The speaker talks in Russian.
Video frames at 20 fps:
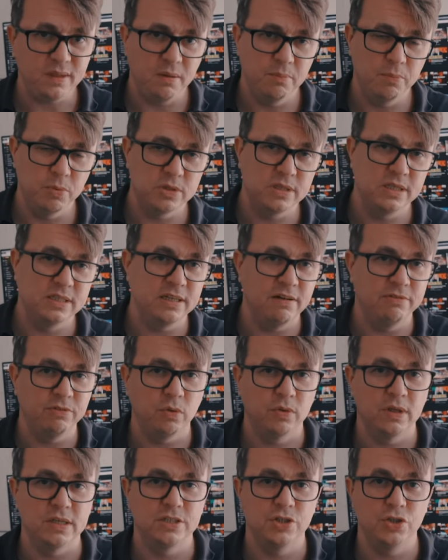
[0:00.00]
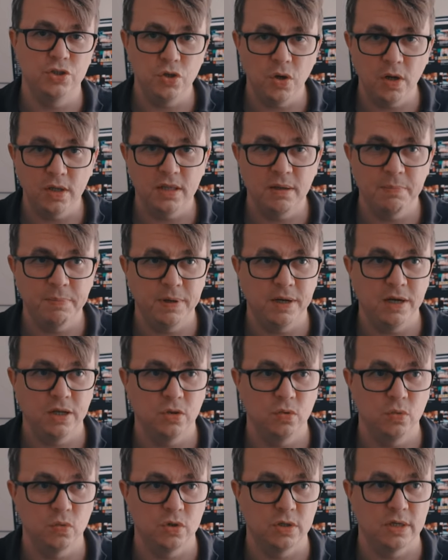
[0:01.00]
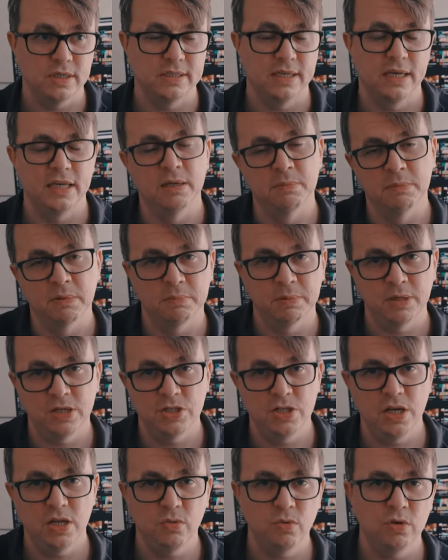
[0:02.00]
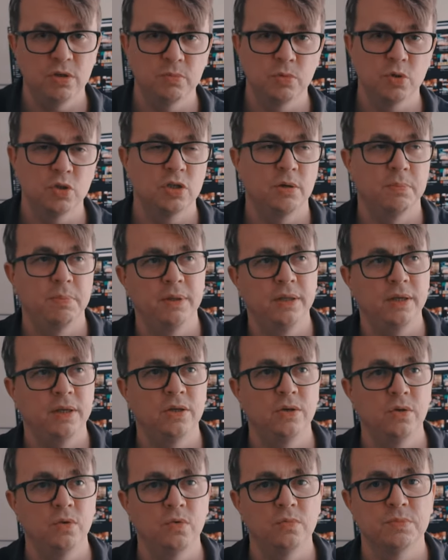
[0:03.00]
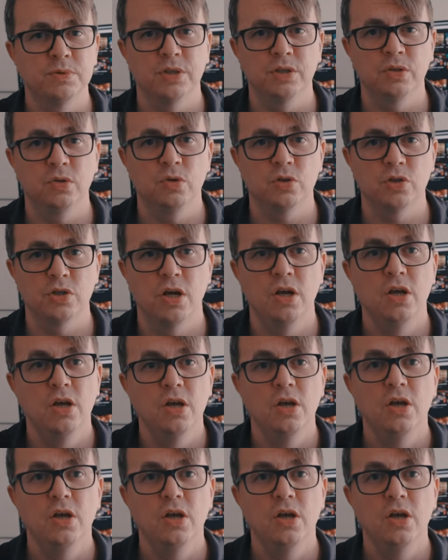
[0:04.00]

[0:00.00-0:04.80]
Послезавтра у нас еще одна покатушка, заедем на площадку, немножко потренируемся тоже.